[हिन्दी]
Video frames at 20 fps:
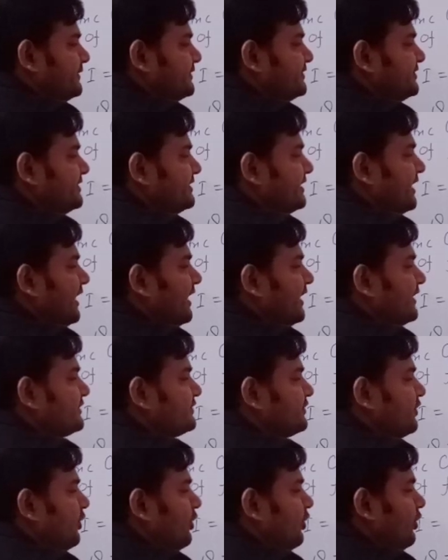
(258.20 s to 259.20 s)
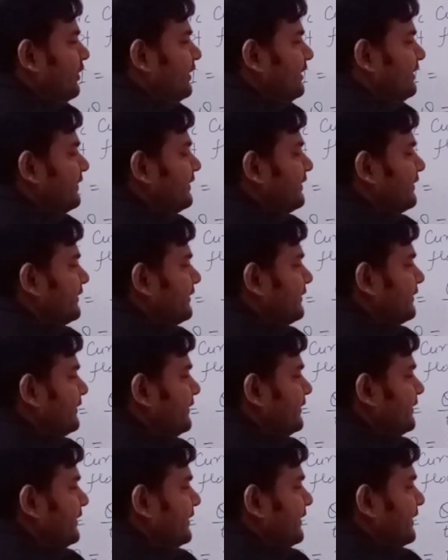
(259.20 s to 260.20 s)
चार्ज ऑन
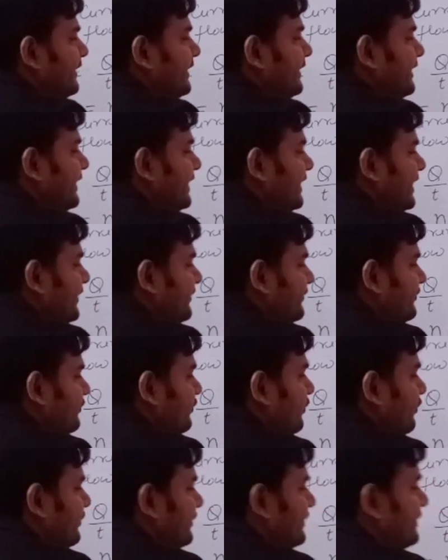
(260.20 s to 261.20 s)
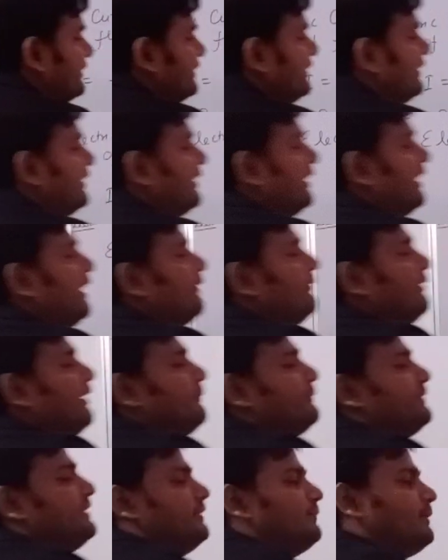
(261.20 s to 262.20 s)
इलेक्ट्रॉन अब
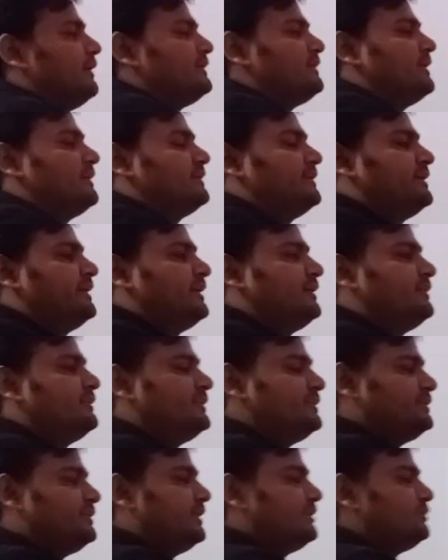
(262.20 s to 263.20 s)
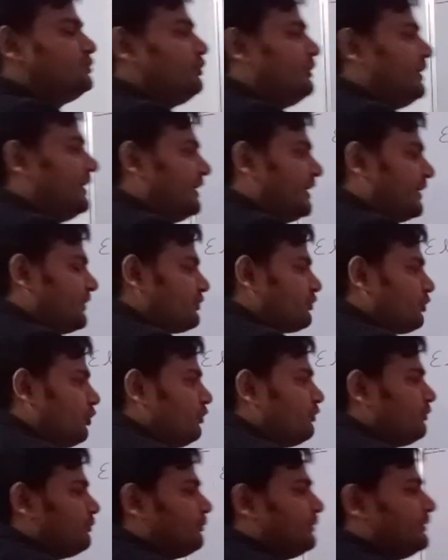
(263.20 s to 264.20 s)
आप ये बात याद रखिए कि जो
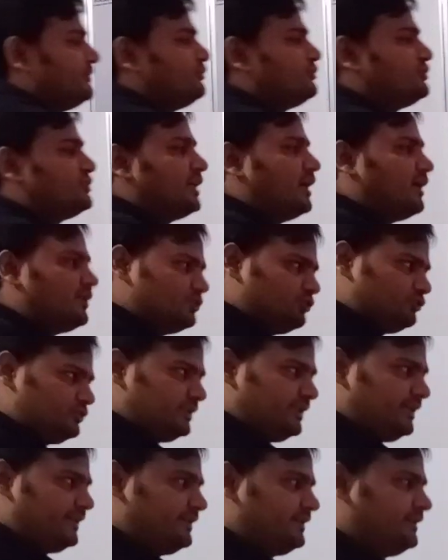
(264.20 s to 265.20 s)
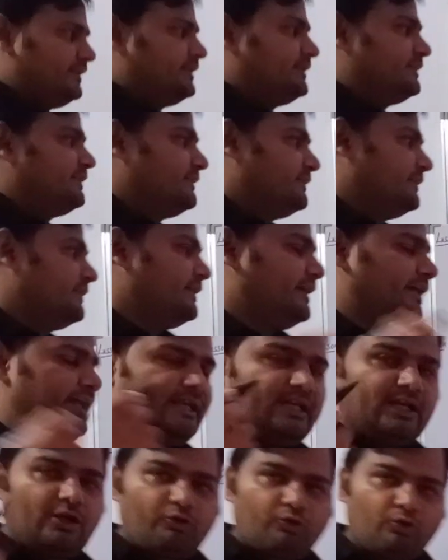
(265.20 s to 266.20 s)
इलेक्ट्रॉन पे जो चार्ज होता है
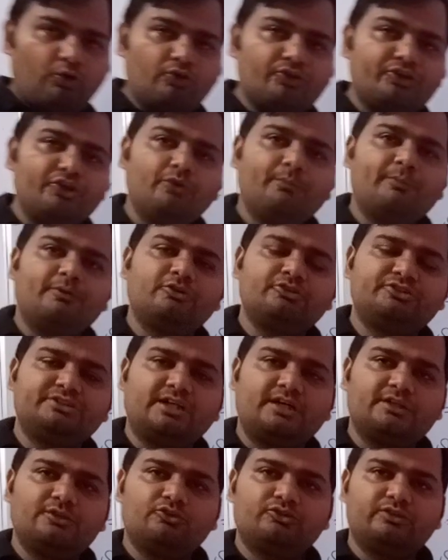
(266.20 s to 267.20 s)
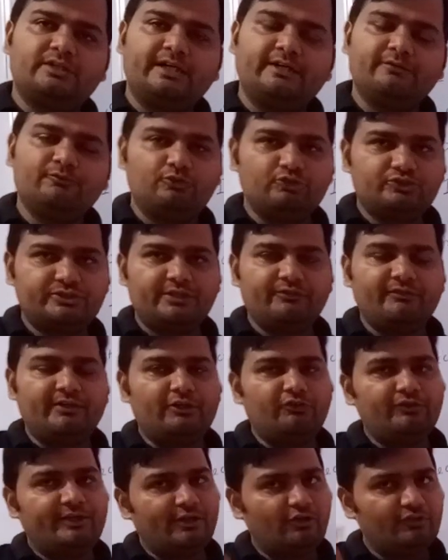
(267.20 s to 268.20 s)
इलेक्ट्रॉन के ऊपर जो चार्ज होता है वो उसकी
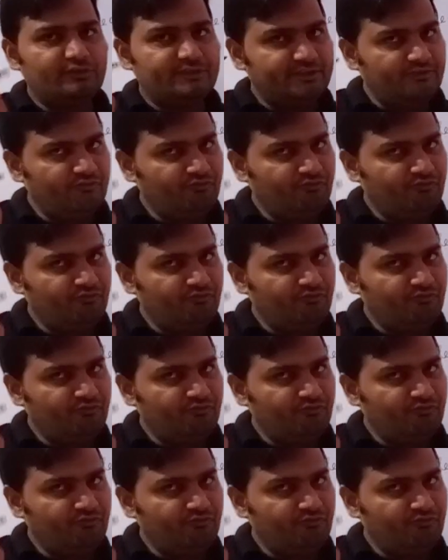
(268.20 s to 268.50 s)
वैल्यू क्या होती है